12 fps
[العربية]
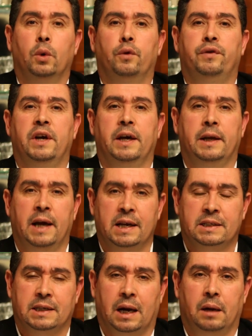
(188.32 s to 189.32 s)
وفيه
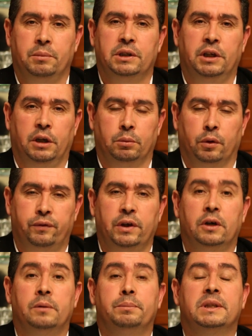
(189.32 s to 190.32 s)
ناس راهم يدعموا
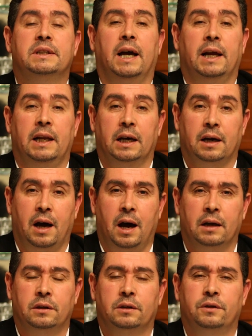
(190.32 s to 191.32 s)
فيهم
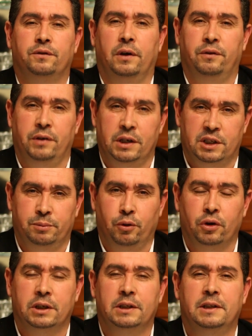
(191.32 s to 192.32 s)
بالتعليقات في
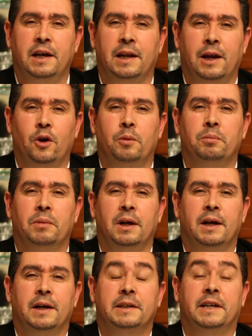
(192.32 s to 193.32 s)
الفيسبوك دايرين لهم
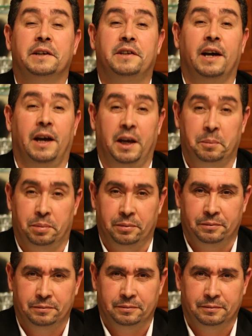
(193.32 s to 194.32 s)
كتائب
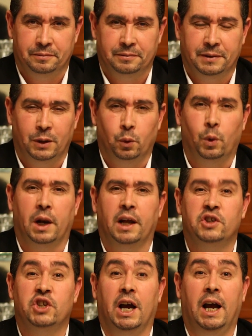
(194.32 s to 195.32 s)

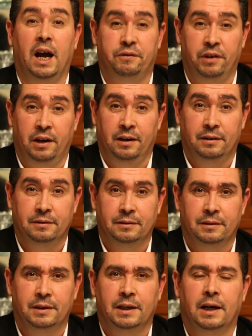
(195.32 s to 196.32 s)
والله جحافل
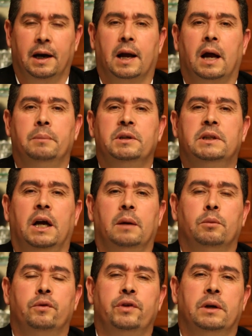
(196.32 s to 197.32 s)
راهم
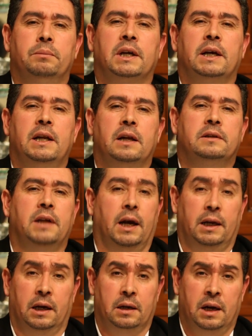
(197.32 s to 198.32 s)
يدعموا فيهم من خلال
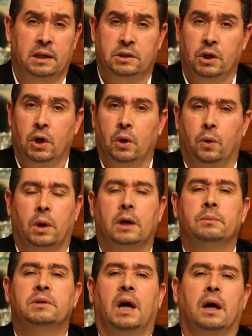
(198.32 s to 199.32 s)
التعليقات
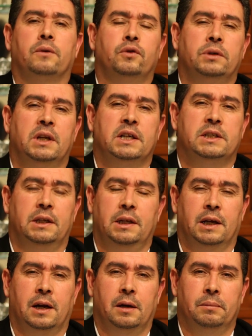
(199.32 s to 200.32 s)
وراكم تعرفوا الناس
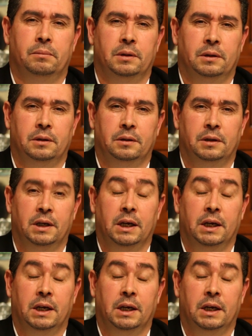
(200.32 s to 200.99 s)
اللي راهم